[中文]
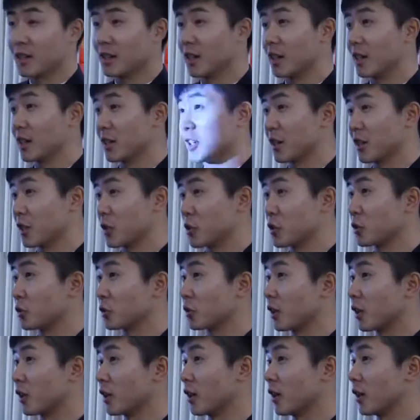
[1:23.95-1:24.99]
呃，也
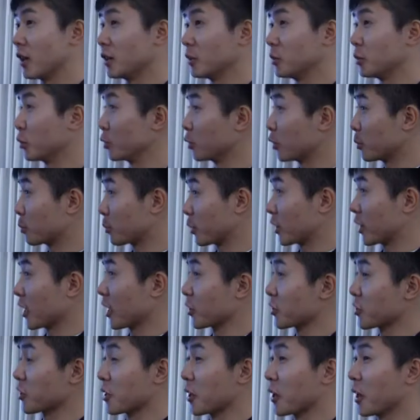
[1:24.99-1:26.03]
受到了很多
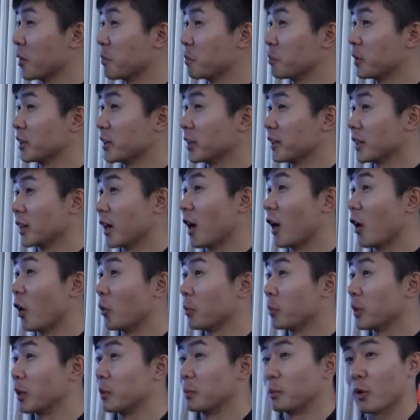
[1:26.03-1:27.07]
production company 的
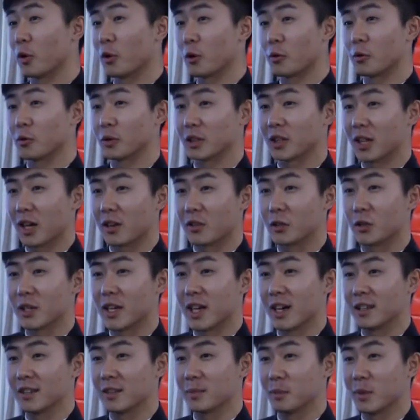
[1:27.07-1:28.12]
好评，包括导
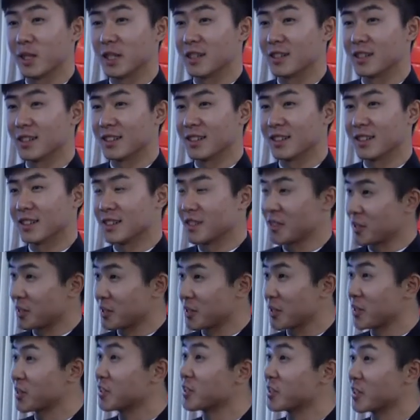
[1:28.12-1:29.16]
演们的这
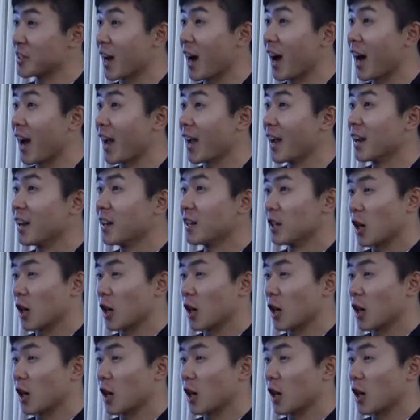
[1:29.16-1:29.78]
些喜爱。